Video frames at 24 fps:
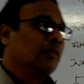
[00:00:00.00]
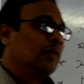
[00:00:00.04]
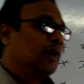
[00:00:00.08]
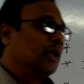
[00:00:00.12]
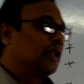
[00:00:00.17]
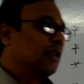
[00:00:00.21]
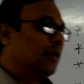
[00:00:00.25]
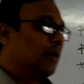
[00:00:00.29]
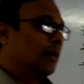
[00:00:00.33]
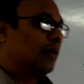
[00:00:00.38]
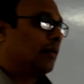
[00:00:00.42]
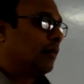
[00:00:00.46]

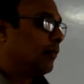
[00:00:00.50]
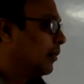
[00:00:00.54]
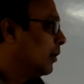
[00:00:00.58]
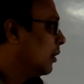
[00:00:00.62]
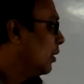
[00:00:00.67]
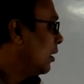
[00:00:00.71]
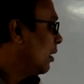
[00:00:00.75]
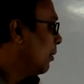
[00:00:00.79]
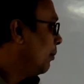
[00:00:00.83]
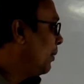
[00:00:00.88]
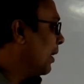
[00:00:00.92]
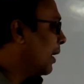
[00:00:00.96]
একটা
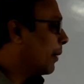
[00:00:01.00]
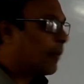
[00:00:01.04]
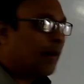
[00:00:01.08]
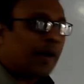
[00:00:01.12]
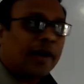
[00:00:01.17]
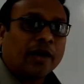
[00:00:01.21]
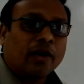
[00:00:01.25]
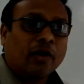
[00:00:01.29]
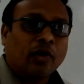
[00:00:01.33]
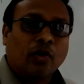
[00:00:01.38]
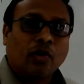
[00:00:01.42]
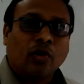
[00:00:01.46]

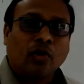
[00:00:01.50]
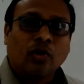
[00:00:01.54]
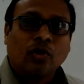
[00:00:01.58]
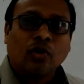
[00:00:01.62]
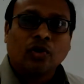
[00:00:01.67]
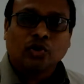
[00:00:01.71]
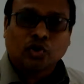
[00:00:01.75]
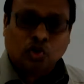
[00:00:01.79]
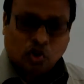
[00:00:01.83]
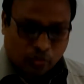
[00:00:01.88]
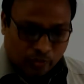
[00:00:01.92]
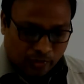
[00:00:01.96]
ব্যাপারই হলো
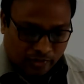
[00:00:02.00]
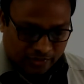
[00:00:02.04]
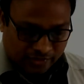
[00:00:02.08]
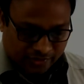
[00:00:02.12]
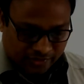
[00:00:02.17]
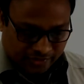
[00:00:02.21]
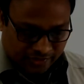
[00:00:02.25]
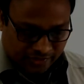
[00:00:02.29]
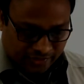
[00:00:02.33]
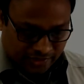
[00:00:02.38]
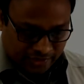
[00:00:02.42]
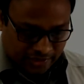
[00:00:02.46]
সমাজ
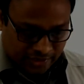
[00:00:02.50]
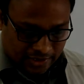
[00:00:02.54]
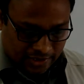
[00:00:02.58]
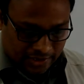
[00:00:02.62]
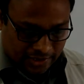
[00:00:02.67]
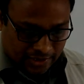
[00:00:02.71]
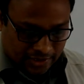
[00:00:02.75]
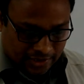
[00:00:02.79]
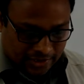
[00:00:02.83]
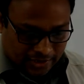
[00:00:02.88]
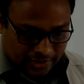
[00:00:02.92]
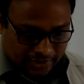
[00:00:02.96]

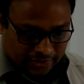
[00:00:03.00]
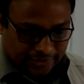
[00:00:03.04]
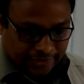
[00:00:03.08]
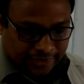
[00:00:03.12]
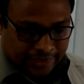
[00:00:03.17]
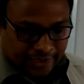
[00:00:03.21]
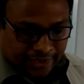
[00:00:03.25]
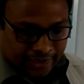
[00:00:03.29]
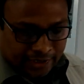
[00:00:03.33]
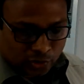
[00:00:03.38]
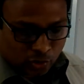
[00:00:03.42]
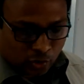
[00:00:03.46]
তো
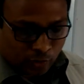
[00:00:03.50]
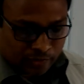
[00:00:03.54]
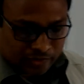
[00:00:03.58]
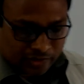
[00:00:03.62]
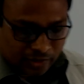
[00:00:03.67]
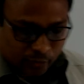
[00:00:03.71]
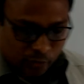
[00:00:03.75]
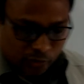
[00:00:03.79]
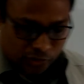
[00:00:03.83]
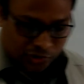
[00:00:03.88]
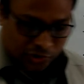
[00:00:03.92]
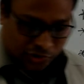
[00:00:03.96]
এখানে
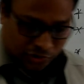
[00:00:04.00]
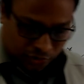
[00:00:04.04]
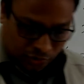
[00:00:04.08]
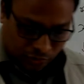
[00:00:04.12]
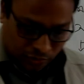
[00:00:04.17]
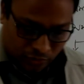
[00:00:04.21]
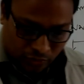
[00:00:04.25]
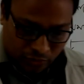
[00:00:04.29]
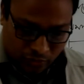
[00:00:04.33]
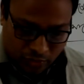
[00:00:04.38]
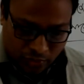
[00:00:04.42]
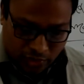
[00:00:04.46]
সমাজের বৈশিষ্ট্য
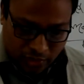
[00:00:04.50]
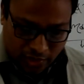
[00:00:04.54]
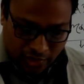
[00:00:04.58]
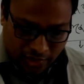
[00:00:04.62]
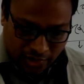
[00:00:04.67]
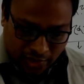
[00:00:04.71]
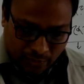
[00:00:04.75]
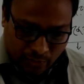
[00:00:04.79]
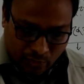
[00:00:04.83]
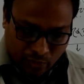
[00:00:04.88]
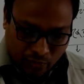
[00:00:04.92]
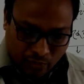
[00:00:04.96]

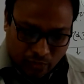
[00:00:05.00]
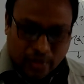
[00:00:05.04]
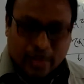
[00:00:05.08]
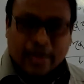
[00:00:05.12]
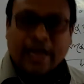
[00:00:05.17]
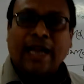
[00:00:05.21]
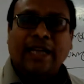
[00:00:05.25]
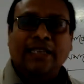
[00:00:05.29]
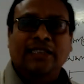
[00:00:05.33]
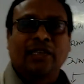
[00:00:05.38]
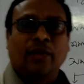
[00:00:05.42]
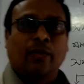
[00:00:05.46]
এবং
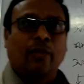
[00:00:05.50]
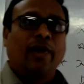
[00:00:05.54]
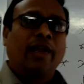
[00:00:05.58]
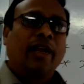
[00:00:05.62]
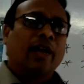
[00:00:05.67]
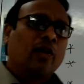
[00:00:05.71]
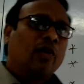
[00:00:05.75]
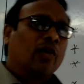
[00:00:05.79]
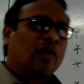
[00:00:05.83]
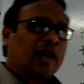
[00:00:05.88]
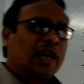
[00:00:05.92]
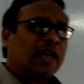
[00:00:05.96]
কার্যাবলী
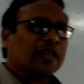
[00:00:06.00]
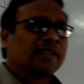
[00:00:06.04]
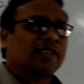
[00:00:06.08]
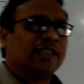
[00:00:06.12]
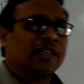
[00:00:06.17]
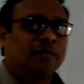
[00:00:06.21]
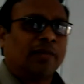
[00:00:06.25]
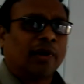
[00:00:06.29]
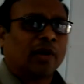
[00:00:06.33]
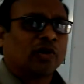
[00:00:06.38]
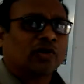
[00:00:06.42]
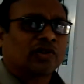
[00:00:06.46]
এগুলো
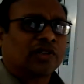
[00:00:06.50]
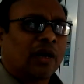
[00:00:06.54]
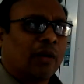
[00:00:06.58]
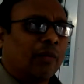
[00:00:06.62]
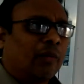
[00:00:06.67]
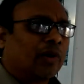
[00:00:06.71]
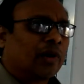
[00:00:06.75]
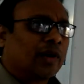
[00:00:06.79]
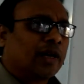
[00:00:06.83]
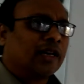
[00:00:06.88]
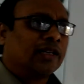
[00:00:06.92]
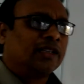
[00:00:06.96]
কাজই মানুষ
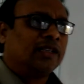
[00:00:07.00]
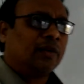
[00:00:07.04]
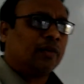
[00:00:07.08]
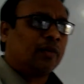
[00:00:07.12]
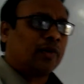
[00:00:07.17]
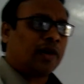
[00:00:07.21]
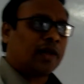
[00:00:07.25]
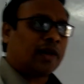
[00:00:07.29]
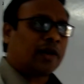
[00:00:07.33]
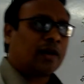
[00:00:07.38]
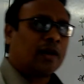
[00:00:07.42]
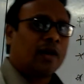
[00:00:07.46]
সামগ্রিক
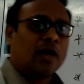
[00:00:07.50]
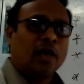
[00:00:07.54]
জীবনের